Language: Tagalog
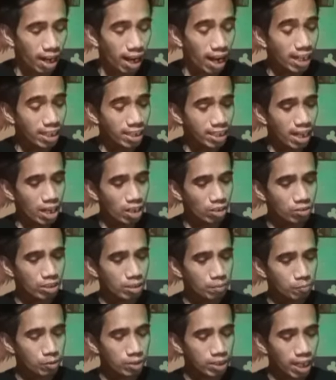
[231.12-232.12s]
At narito
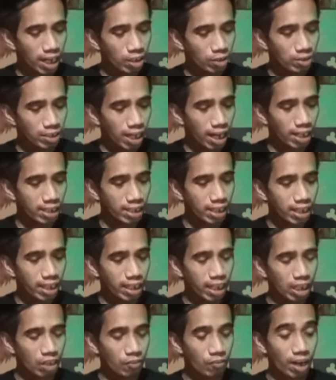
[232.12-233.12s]
na po tayo sa
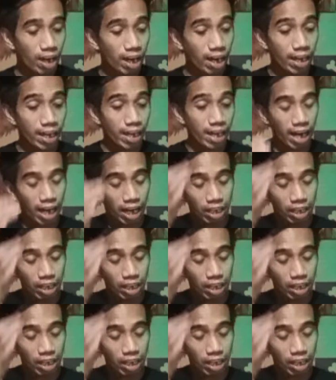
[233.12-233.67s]
ating ikalawang karera